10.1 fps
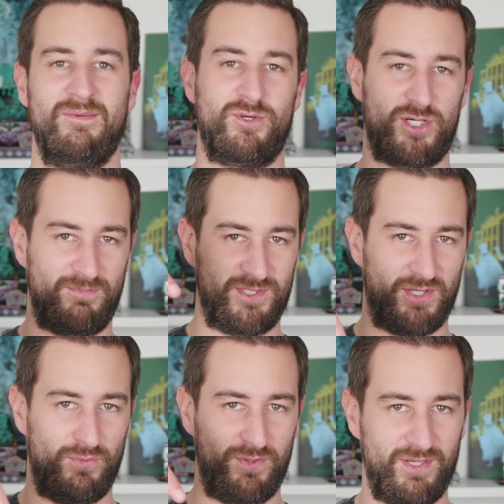schreibt es
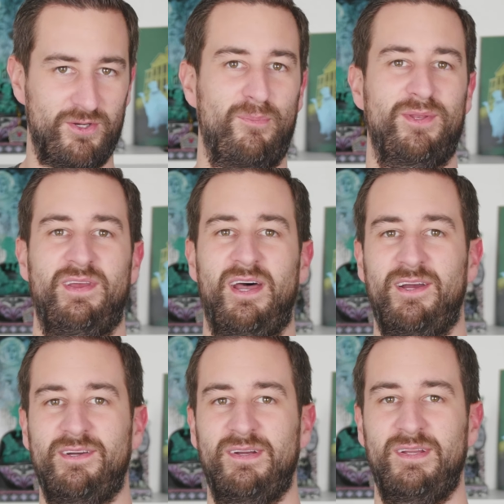da unten in die
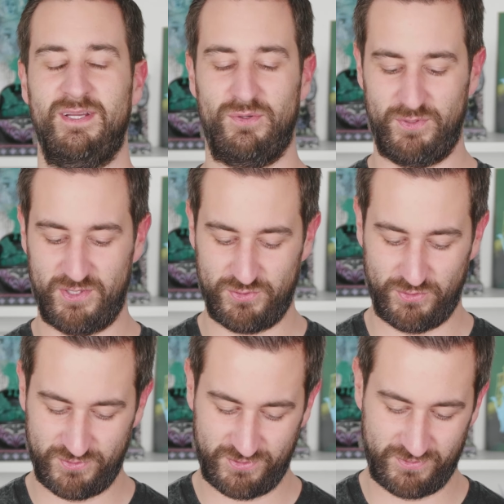Kommentare. Und
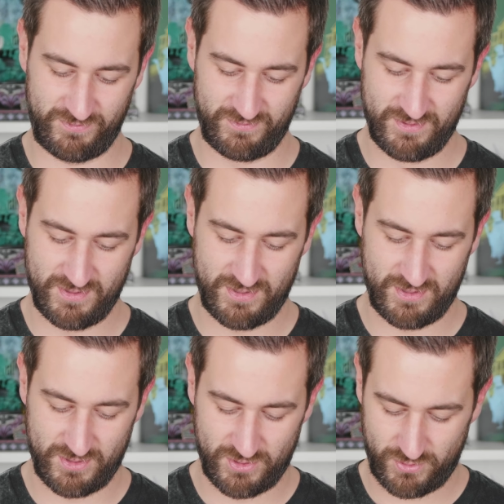ansonsten,
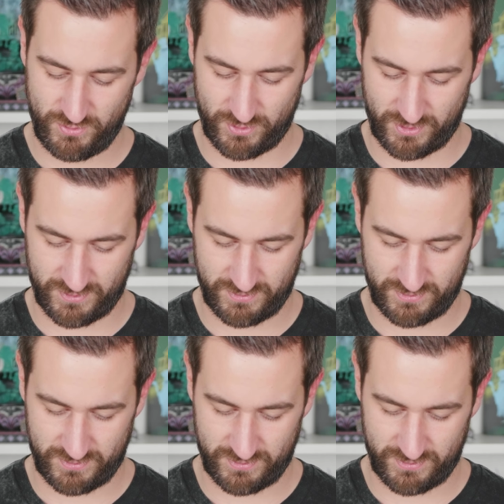ja, oh,